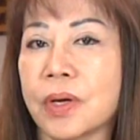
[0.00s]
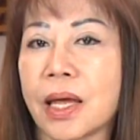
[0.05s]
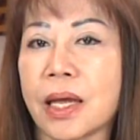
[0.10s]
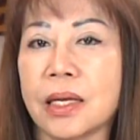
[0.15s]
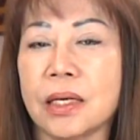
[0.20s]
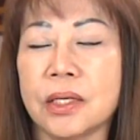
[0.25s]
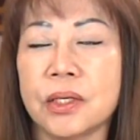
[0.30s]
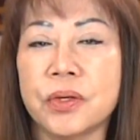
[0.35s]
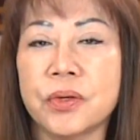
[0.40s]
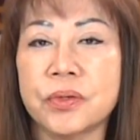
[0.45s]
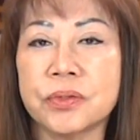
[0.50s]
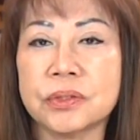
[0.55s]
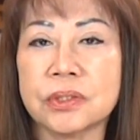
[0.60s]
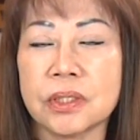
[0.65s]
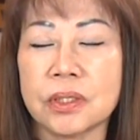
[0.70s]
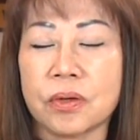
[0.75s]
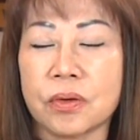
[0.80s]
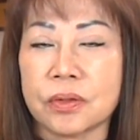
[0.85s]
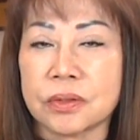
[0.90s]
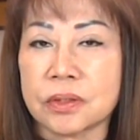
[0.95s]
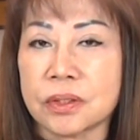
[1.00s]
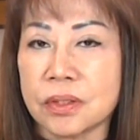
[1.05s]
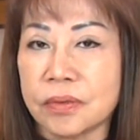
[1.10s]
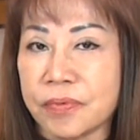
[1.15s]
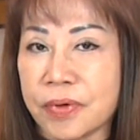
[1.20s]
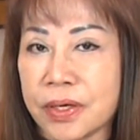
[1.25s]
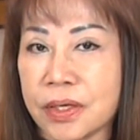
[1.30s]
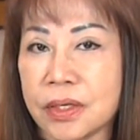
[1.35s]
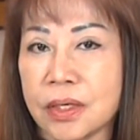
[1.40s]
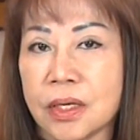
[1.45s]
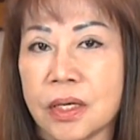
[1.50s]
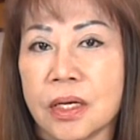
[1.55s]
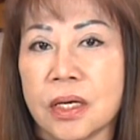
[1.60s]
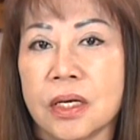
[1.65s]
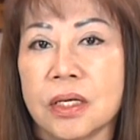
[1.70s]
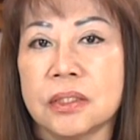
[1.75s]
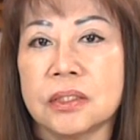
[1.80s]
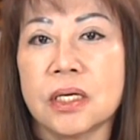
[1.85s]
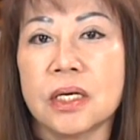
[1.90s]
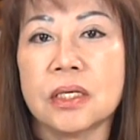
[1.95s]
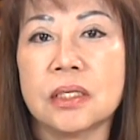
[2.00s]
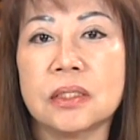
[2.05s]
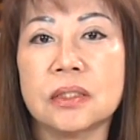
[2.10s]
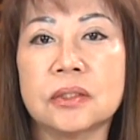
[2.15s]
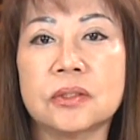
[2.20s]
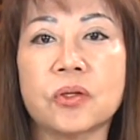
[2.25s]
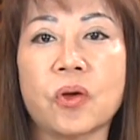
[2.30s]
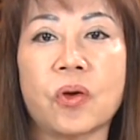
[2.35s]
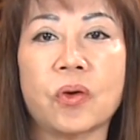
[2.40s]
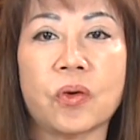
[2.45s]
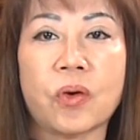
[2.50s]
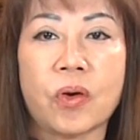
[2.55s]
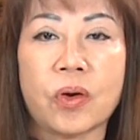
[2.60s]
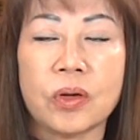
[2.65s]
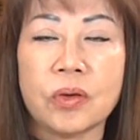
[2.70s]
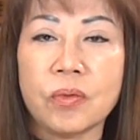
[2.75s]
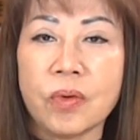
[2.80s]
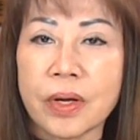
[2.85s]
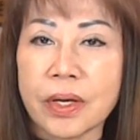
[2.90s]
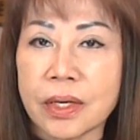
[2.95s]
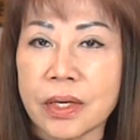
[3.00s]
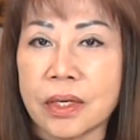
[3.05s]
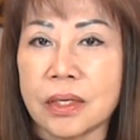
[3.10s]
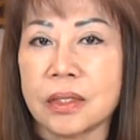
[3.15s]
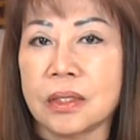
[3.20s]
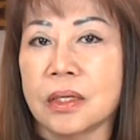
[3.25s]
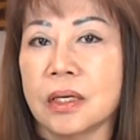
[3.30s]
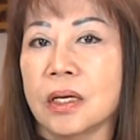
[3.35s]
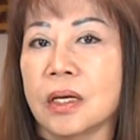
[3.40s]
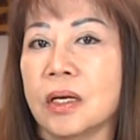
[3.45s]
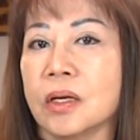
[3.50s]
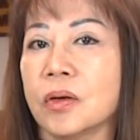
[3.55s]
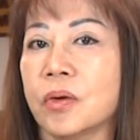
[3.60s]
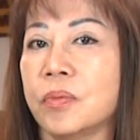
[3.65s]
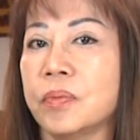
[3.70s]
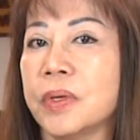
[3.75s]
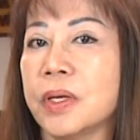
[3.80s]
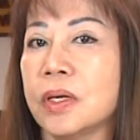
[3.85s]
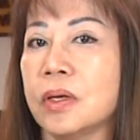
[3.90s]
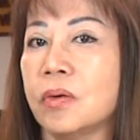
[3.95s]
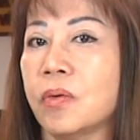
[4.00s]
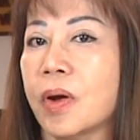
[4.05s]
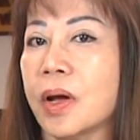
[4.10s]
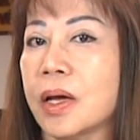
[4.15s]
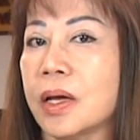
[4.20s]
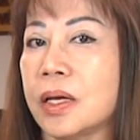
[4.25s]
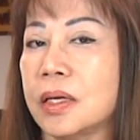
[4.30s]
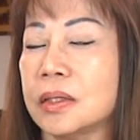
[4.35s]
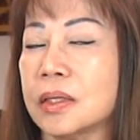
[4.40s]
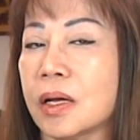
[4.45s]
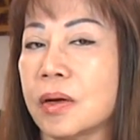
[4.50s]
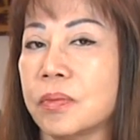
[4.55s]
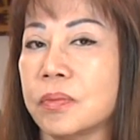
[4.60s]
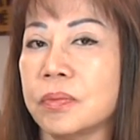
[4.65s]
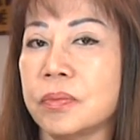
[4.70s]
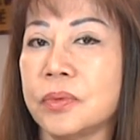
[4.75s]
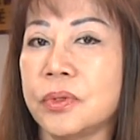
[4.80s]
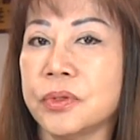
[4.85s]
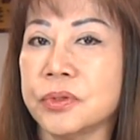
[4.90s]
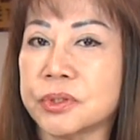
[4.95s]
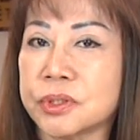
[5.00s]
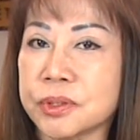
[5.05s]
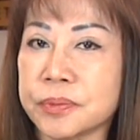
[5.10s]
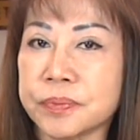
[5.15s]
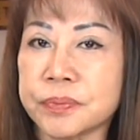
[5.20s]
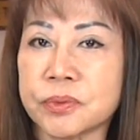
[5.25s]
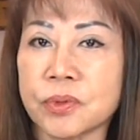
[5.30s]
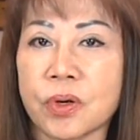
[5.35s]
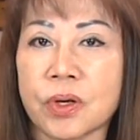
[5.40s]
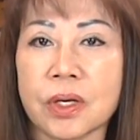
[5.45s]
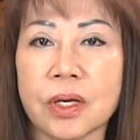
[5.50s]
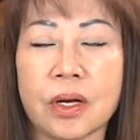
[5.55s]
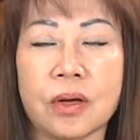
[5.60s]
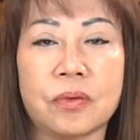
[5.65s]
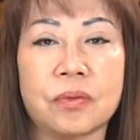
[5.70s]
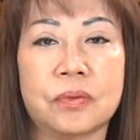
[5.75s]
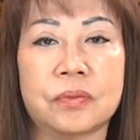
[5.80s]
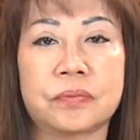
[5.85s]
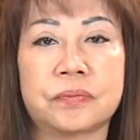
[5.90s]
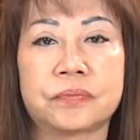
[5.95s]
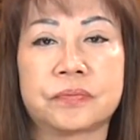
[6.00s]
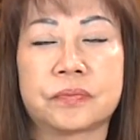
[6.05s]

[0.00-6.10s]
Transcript: của Đài Lý Đô Sài Gòn TV trên toàn cõi Hoa Kỳ cũng như qua hệ thống YouTube toàn cầu.